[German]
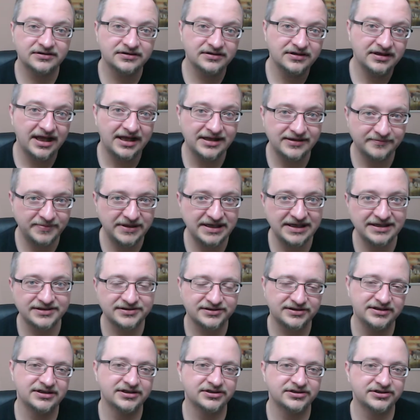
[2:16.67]

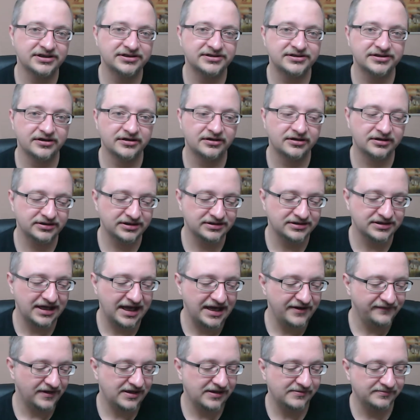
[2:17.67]
LPs, die ich jetzt hier, diese
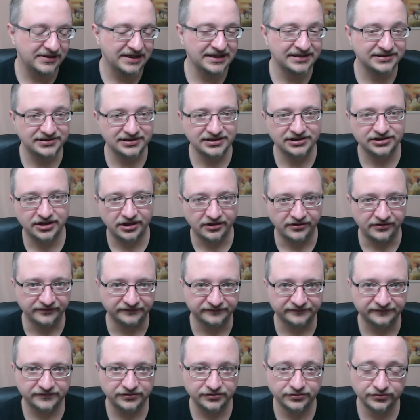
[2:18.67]
Live-LPs, die ich auf
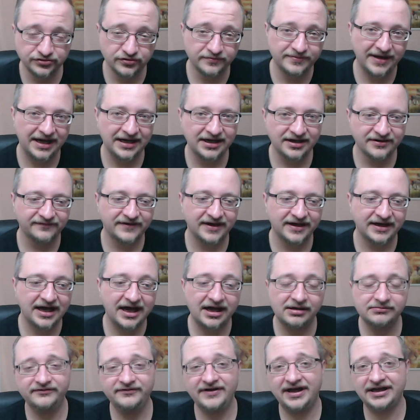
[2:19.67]
YouTube angefangen
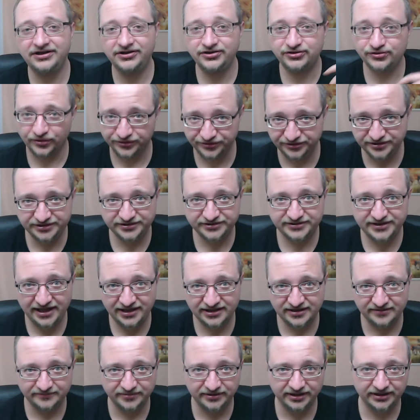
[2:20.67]
habe, werde ich dort nicht zu
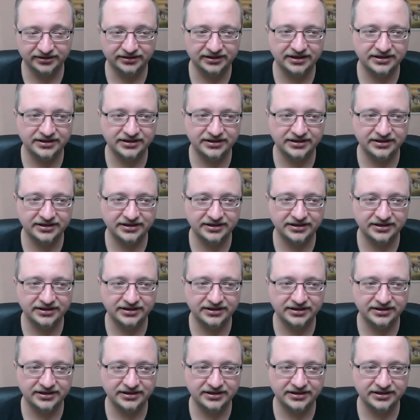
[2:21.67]
Ende bringen.